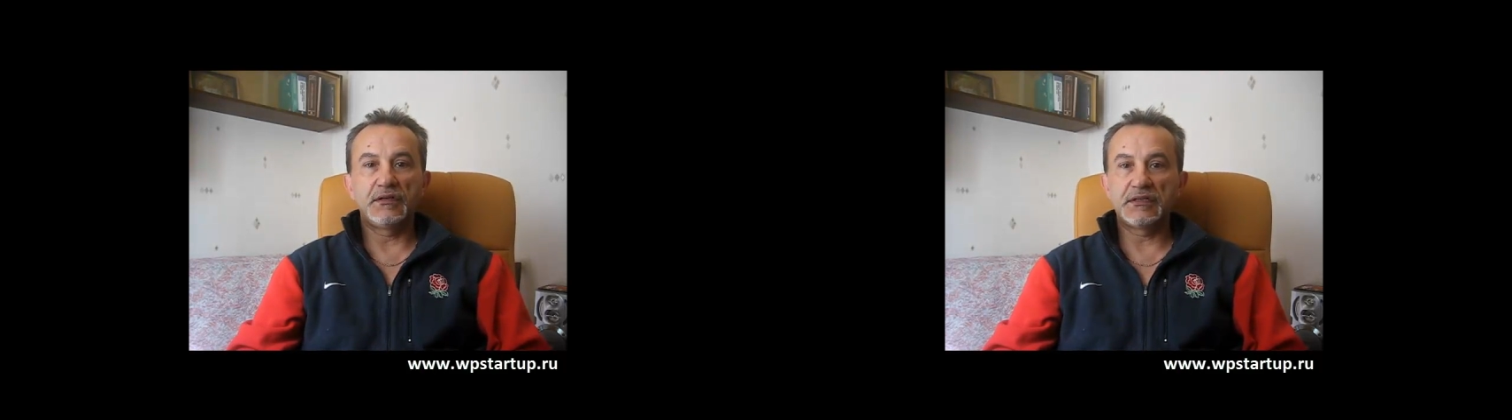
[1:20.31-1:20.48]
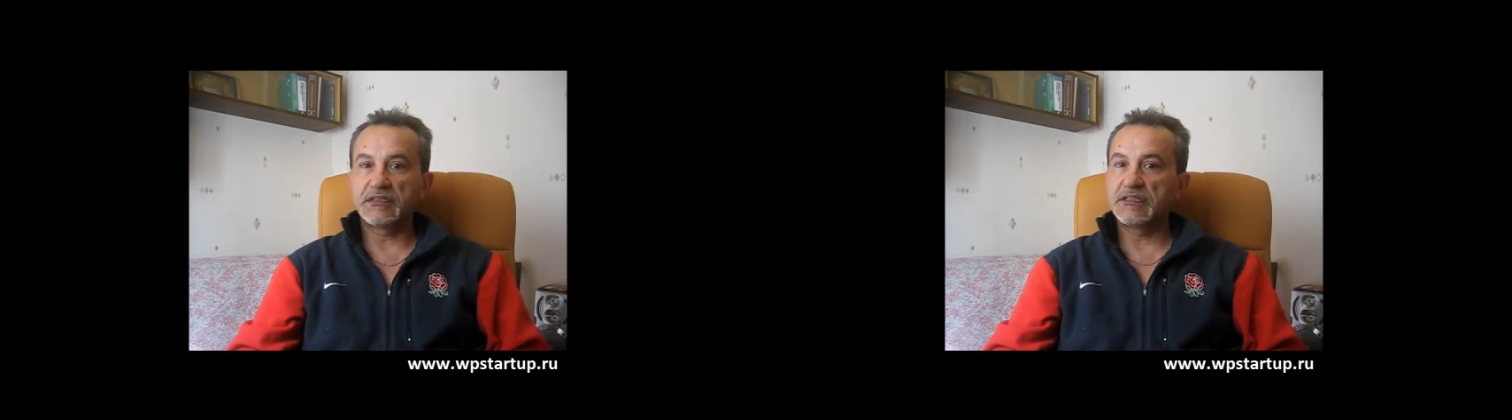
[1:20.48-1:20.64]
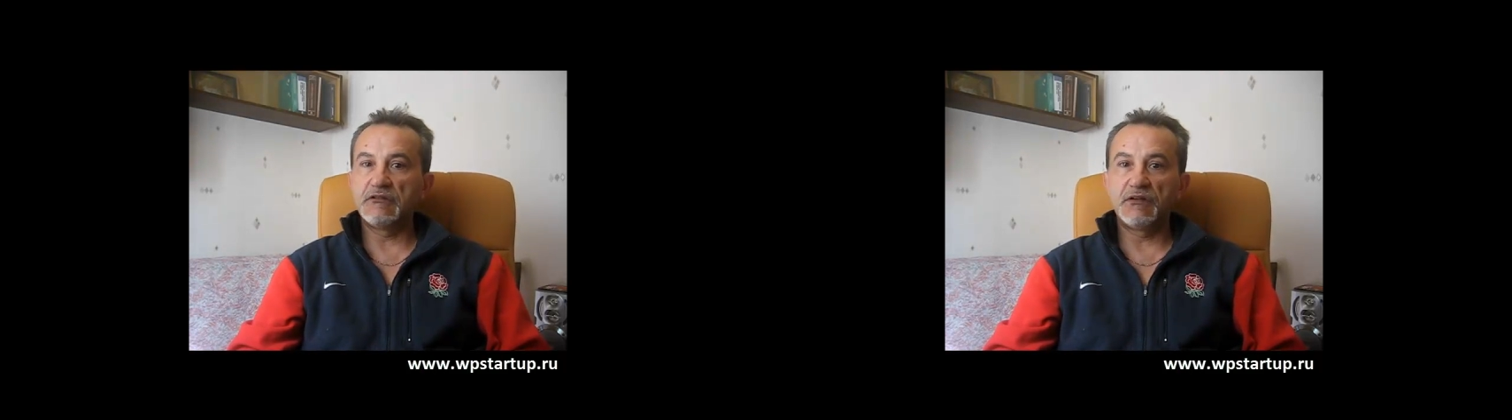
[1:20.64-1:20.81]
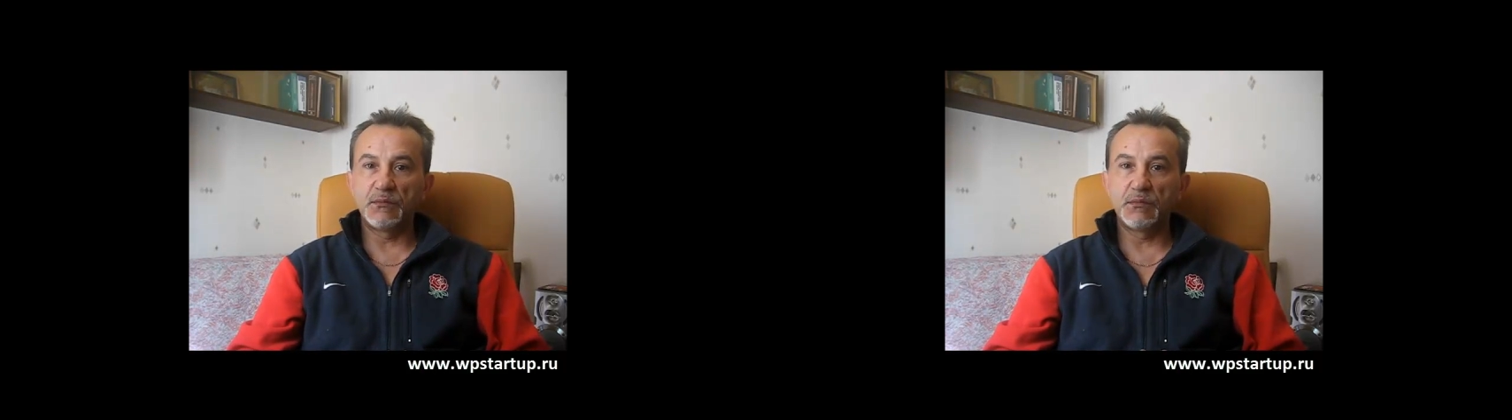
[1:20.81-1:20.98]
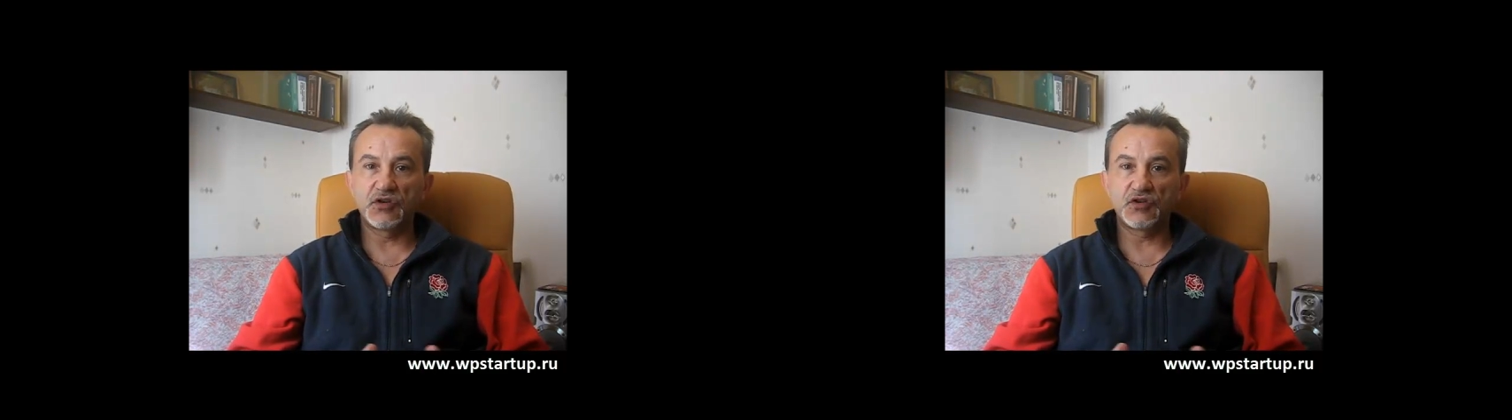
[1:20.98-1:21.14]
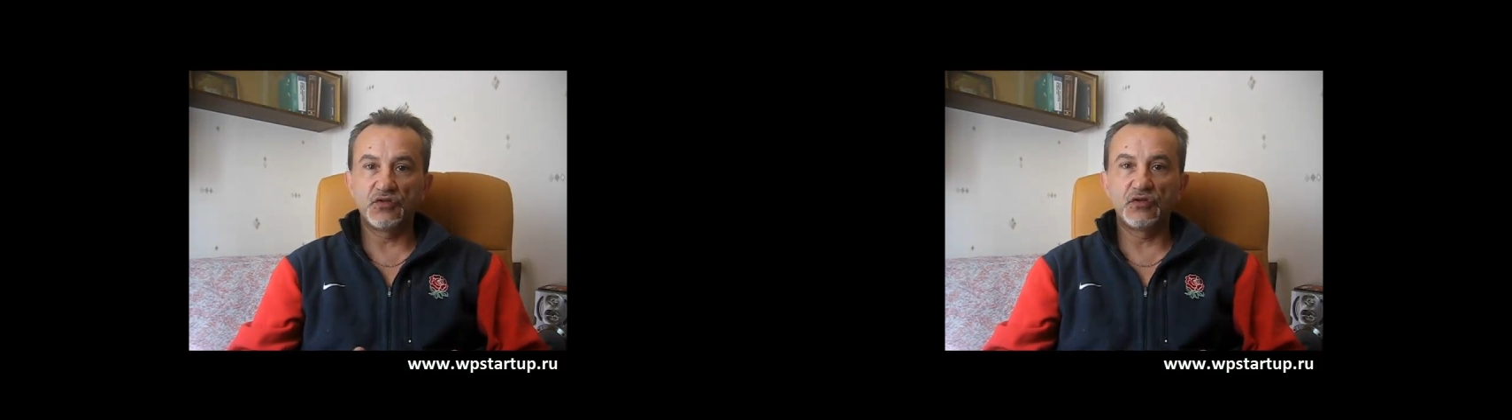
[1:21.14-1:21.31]
создавать
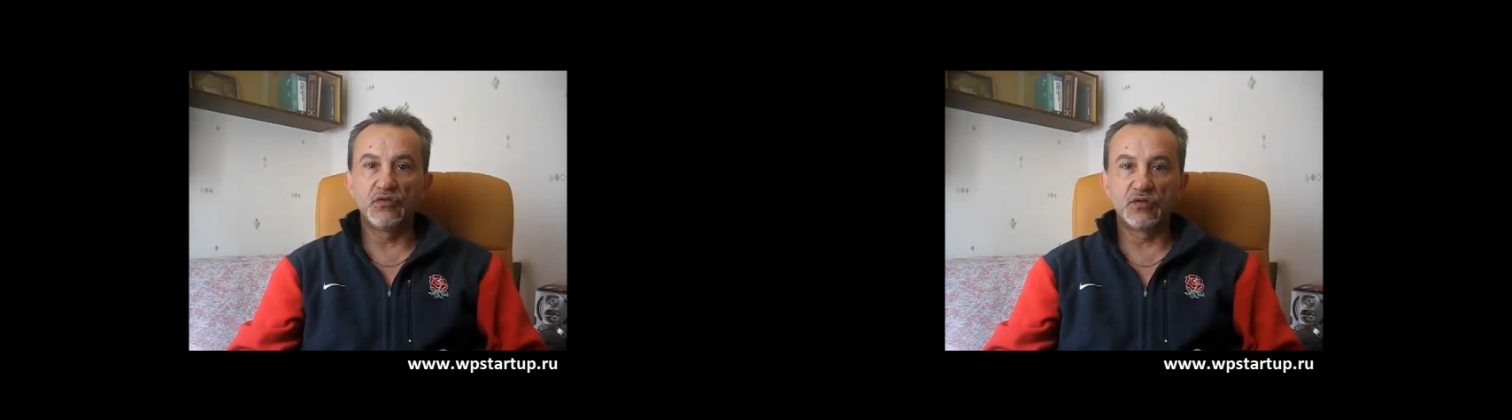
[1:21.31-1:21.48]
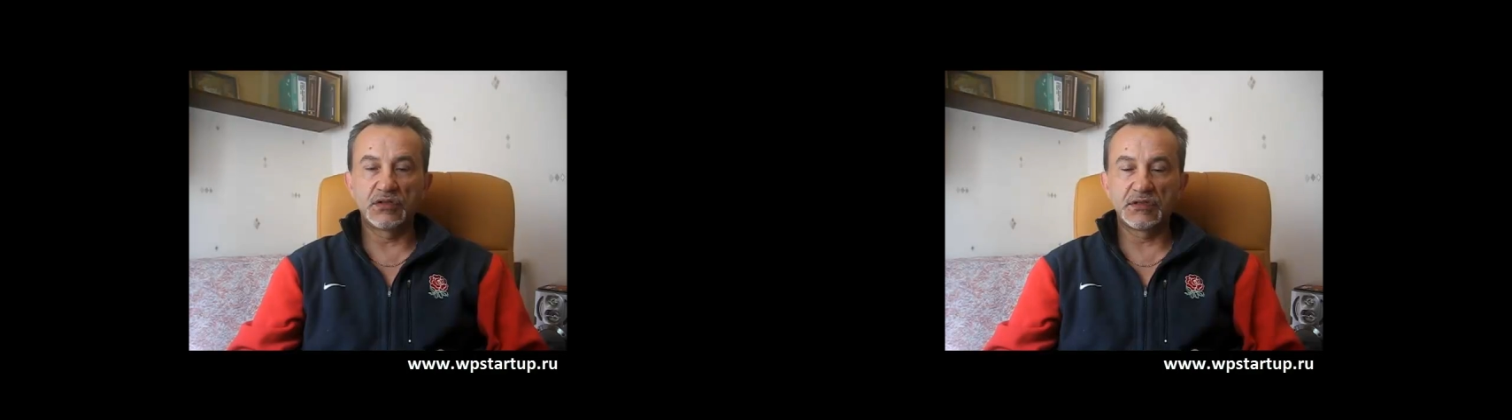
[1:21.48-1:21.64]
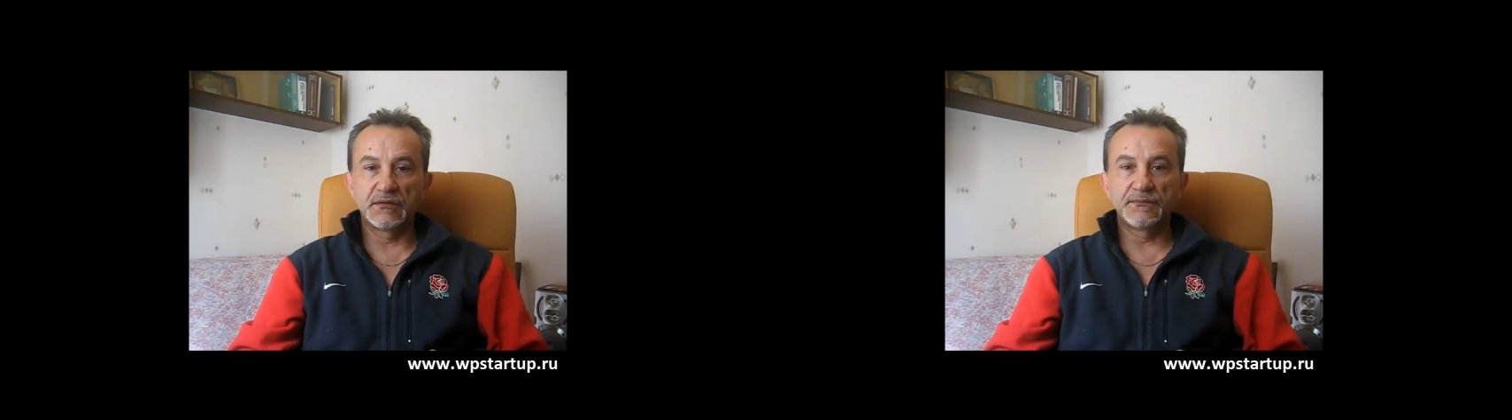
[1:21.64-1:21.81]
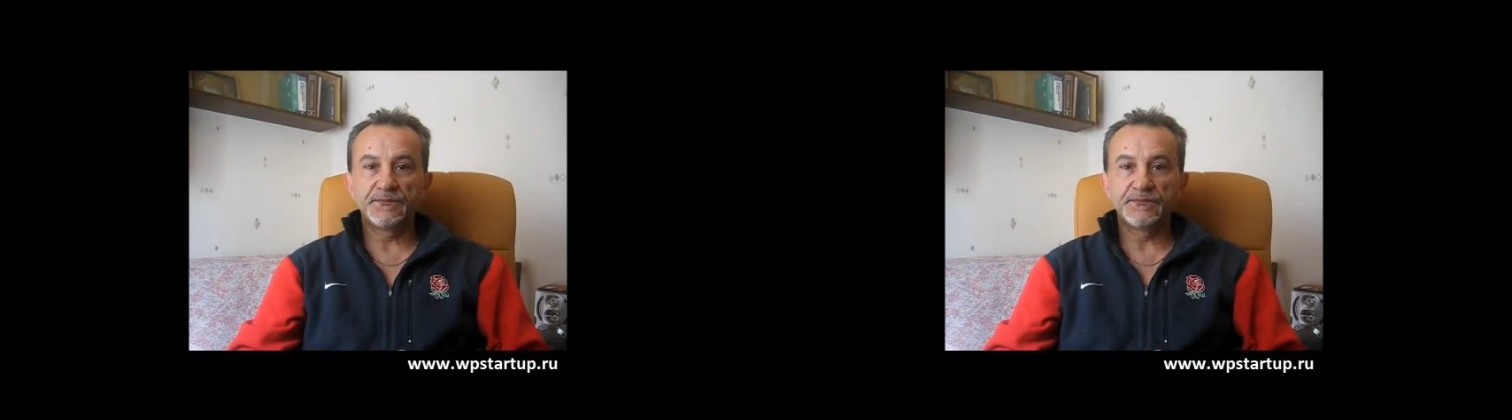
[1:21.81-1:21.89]
большой курс,